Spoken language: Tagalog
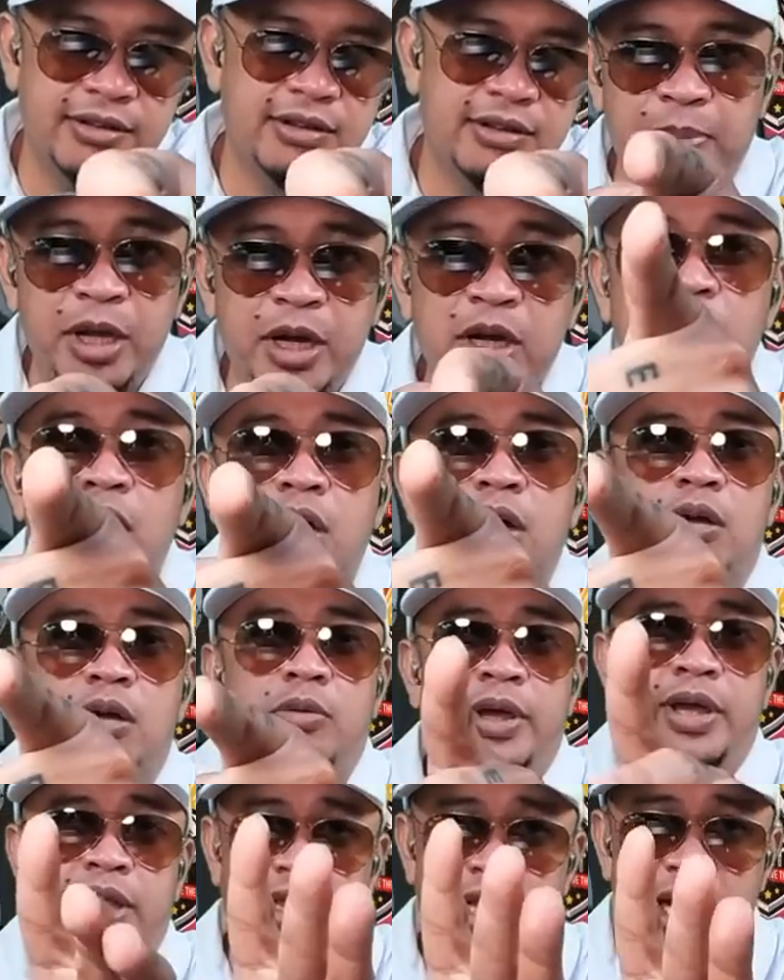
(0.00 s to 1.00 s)
Pero,
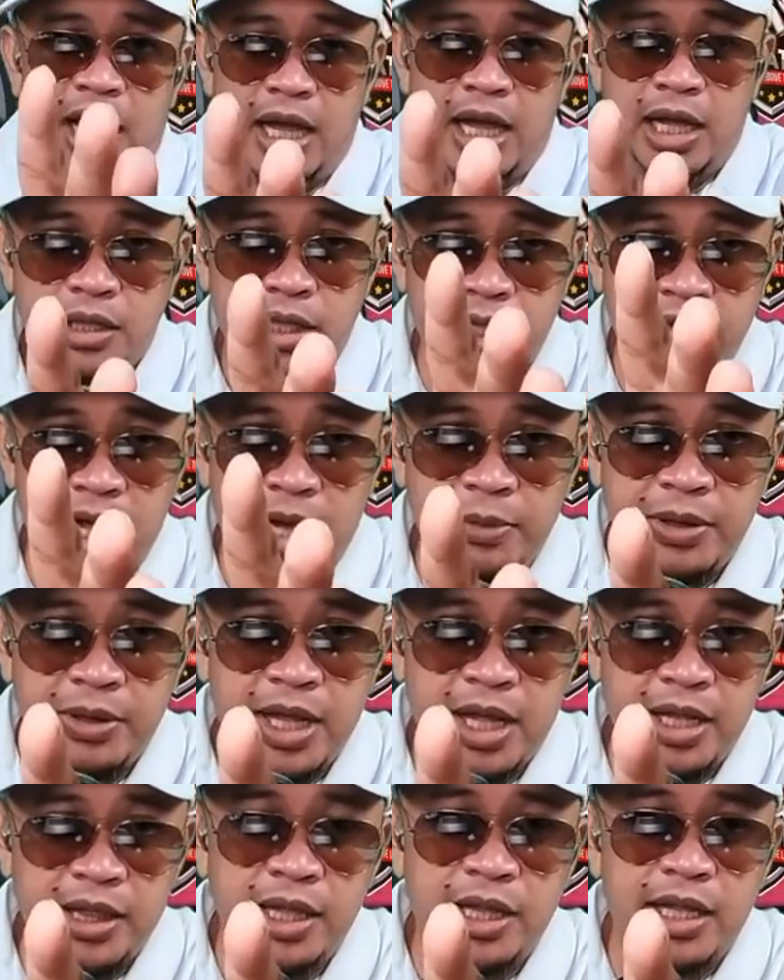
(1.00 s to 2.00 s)
wait la, linawin
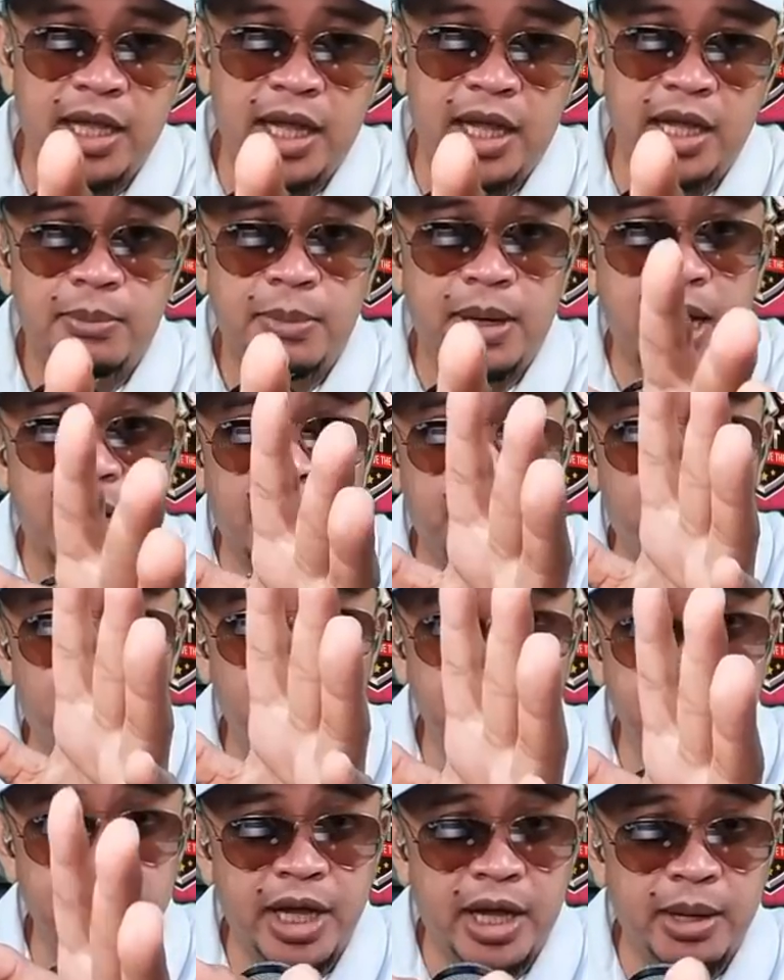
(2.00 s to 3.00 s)
natin ha,
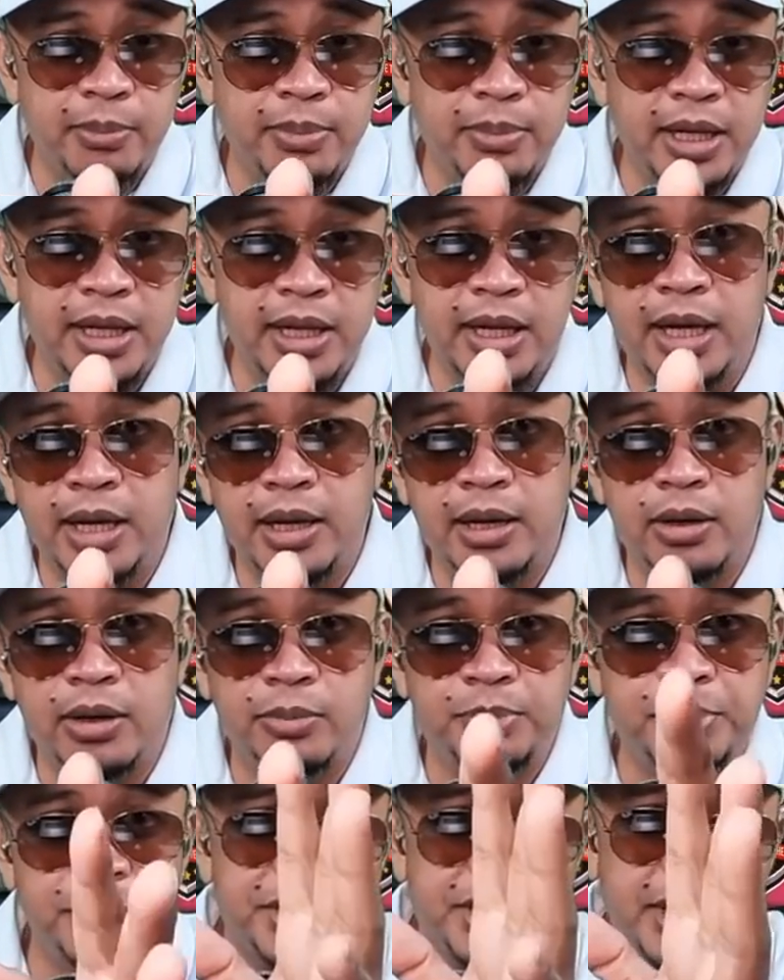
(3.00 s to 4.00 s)
ma-appoint ka bilang
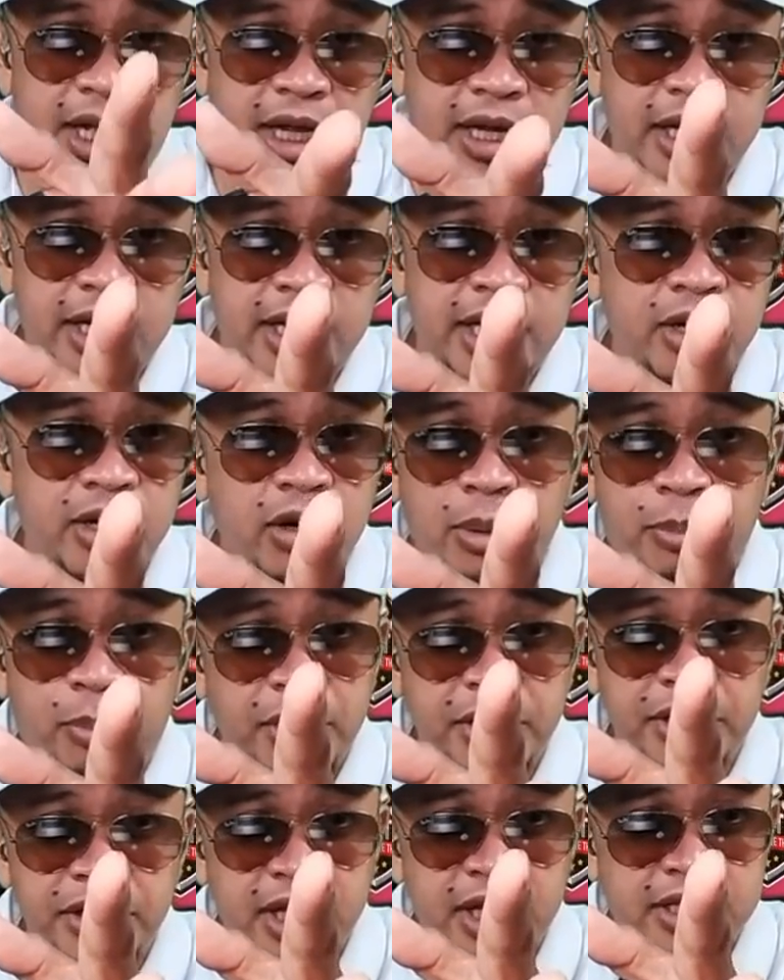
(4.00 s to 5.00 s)
opisyal. Hindi ho
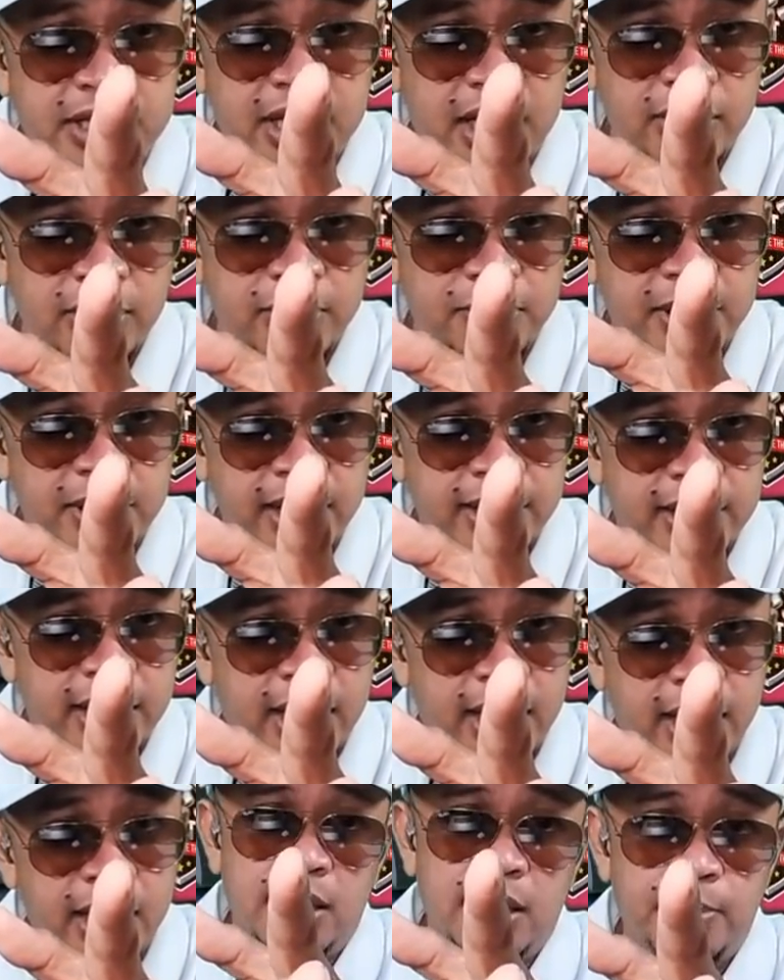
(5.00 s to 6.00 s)
appointed son of God ha.
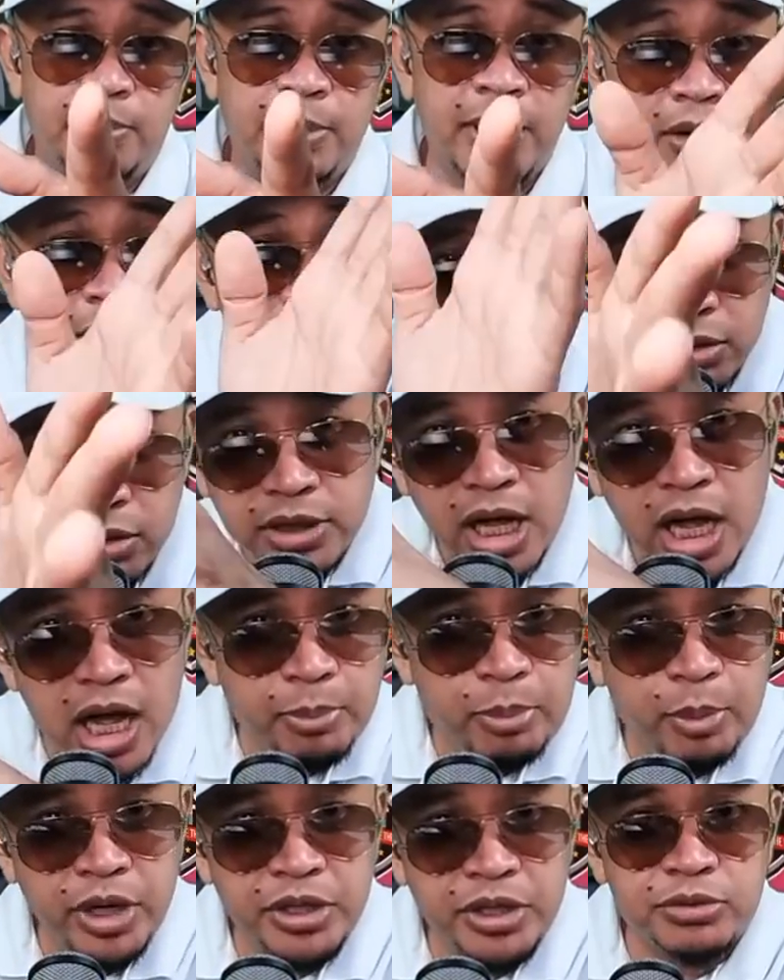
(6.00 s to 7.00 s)
Meron na ho
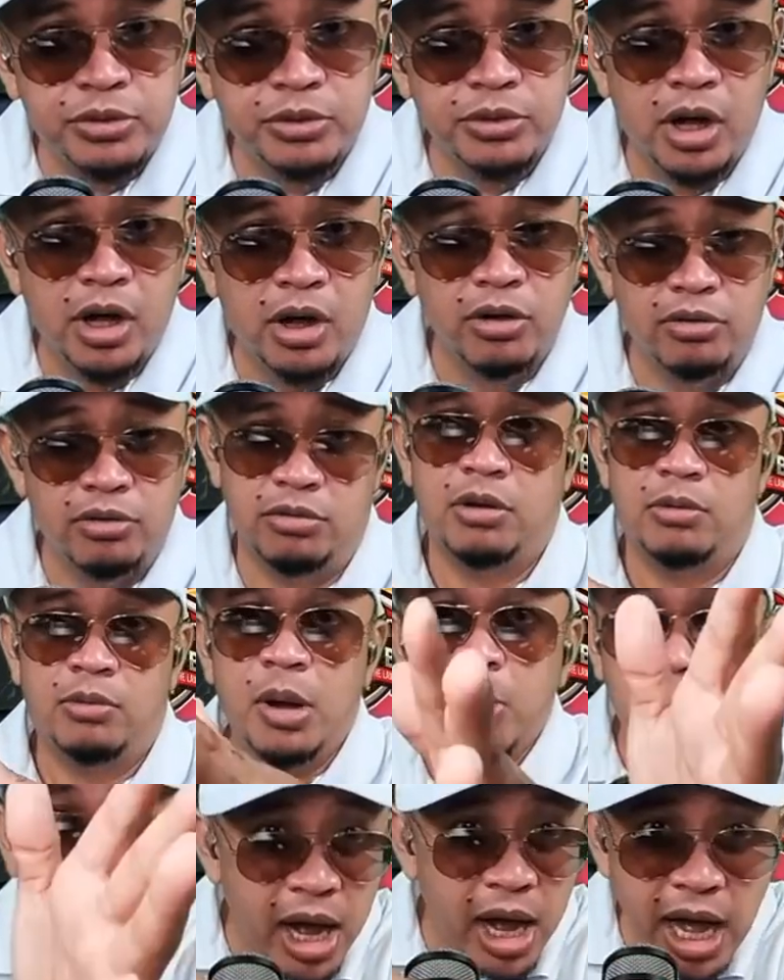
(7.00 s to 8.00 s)
nakapwesto doon.
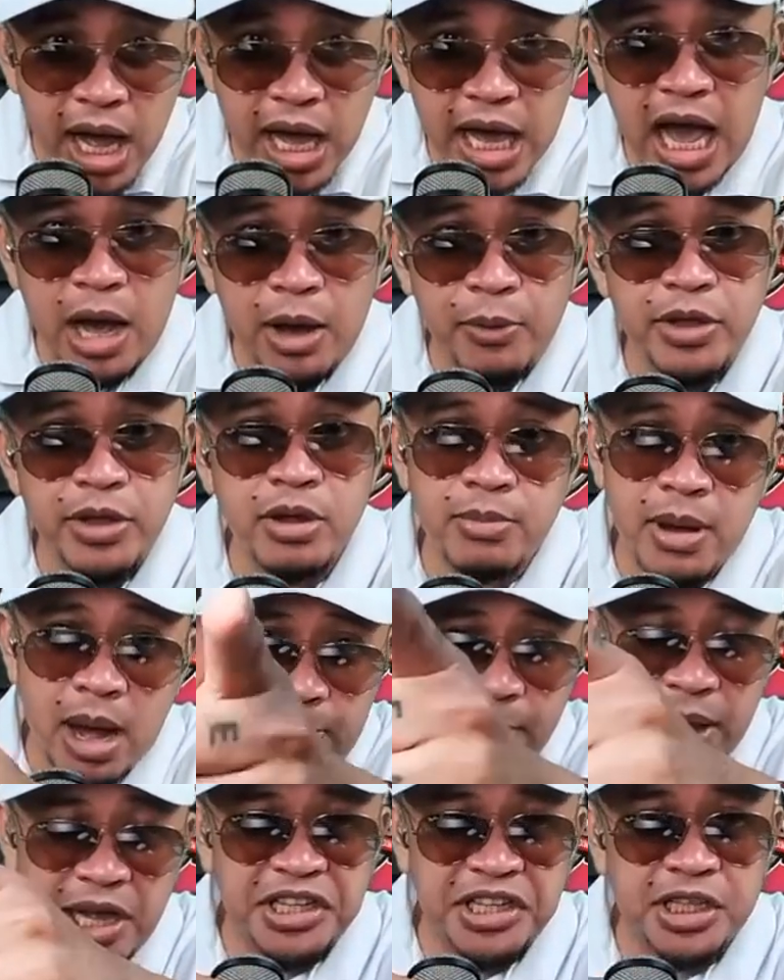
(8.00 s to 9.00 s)
Huwag mo aagawin yun ba,
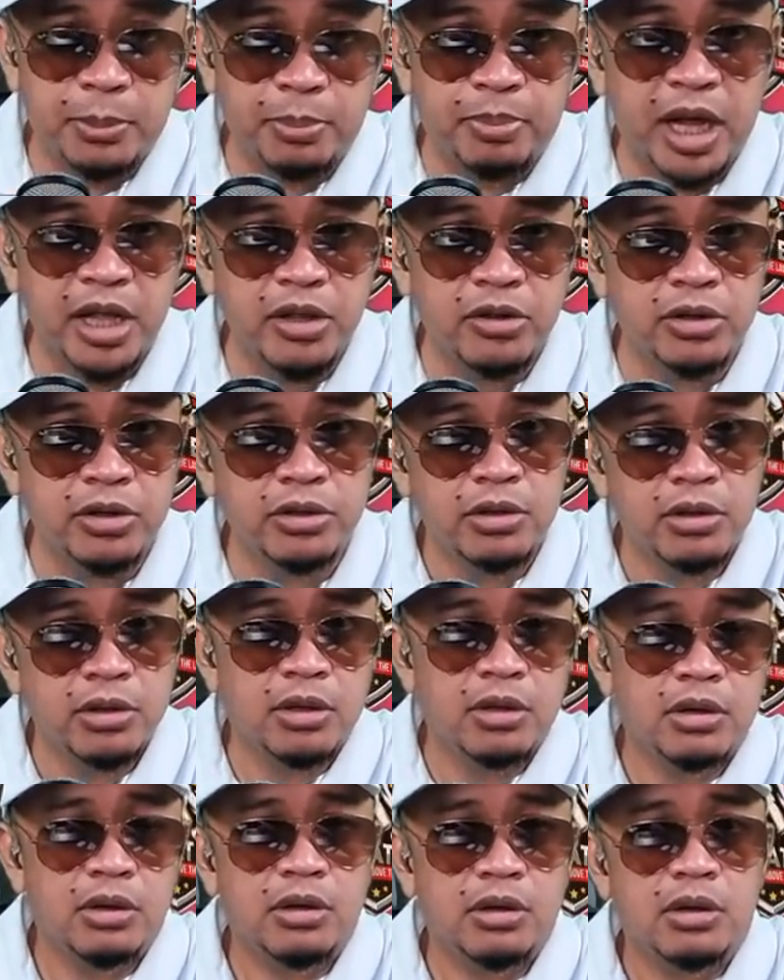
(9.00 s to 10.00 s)
pa-stop ka nun.
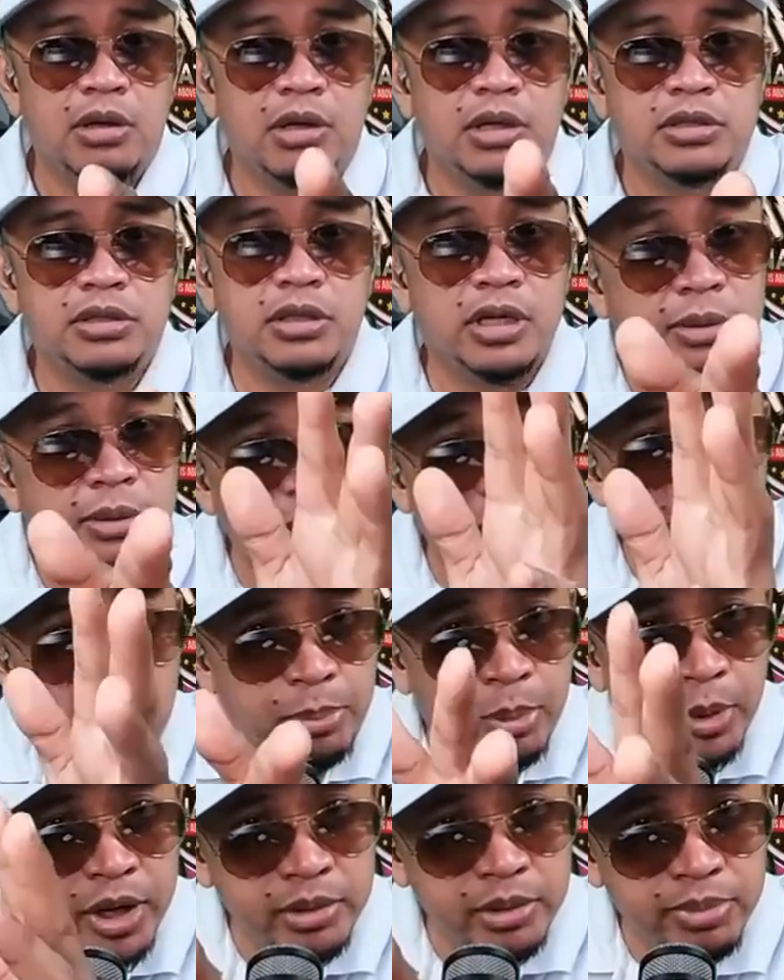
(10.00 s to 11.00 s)
So, ibang
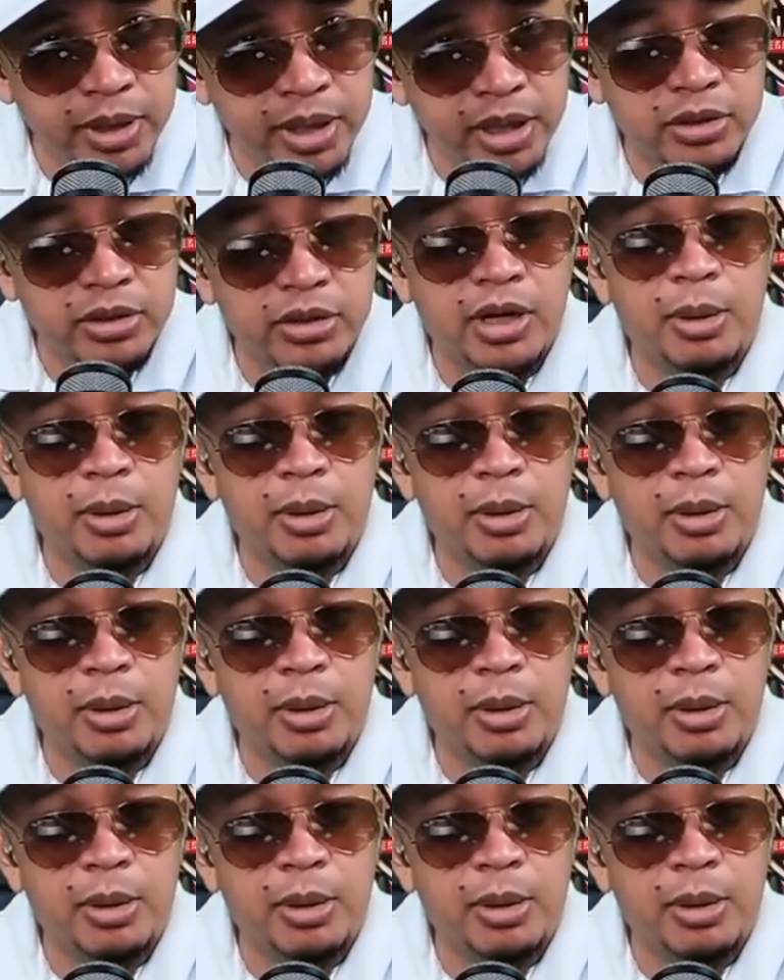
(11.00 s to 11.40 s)
appointment to.